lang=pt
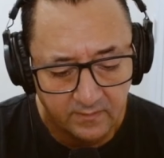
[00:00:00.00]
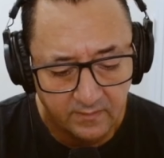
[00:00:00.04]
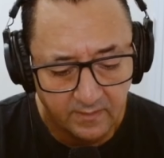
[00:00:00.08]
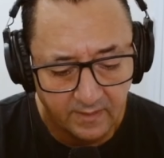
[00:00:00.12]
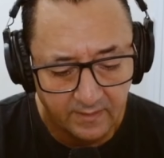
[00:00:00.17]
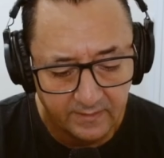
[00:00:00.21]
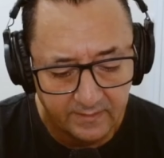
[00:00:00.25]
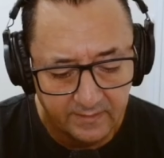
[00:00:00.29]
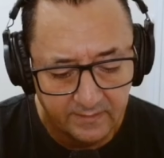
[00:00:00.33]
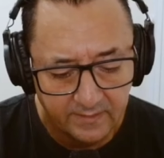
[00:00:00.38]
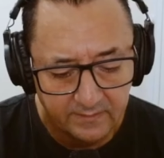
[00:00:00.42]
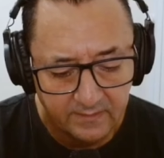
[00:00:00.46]

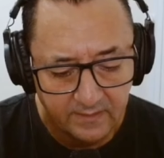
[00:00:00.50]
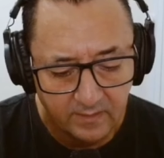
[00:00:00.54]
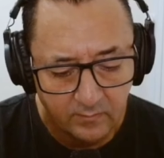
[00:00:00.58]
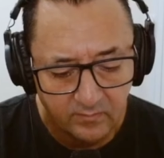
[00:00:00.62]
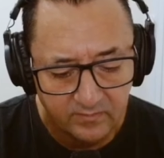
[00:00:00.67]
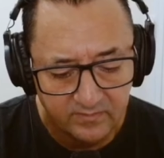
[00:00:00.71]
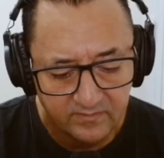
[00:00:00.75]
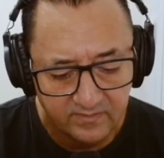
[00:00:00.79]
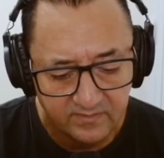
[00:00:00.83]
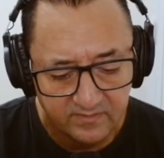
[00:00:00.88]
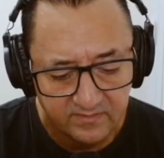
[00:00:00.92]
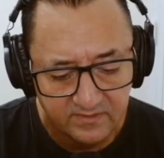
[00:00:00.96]
Aqui
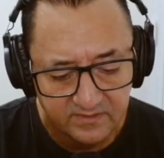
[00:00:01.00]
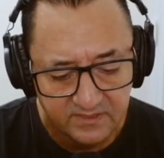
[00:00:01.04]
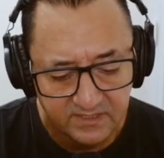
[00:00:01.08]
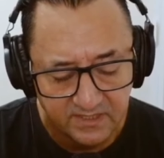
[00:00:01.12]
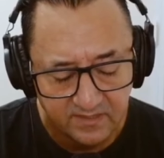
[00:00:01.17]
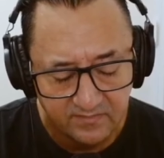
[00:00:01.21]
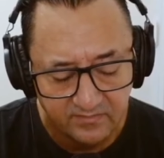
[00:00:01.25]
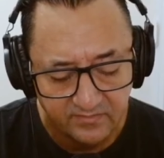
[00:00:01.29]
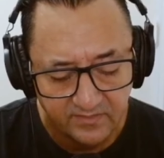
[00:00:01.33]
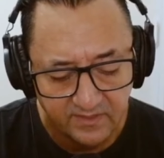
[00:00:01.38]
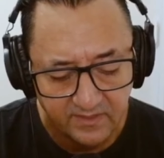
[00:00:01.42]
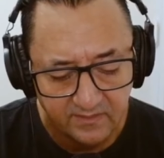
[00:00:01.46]
temos essa
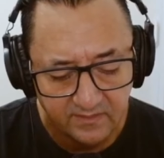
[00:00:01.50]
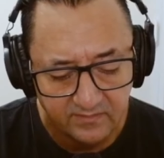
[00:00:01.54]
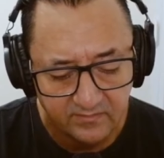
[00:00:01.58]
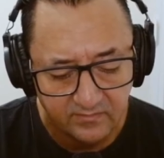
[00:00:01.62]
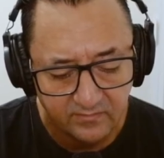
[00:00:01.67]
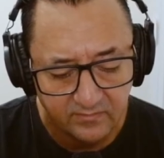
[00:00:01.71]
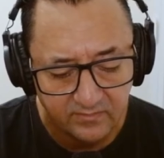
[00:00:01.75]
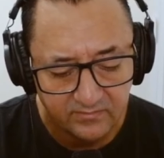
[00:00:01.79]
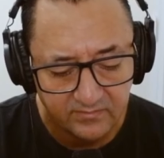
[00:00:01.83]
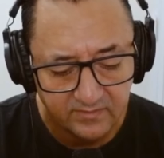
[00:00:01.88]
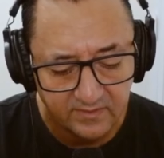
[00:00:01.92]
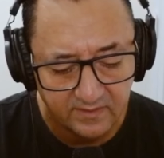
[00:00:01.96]
chavinha, se
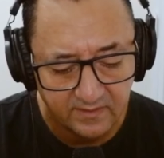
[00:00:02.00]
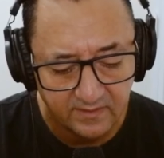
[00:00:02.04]
você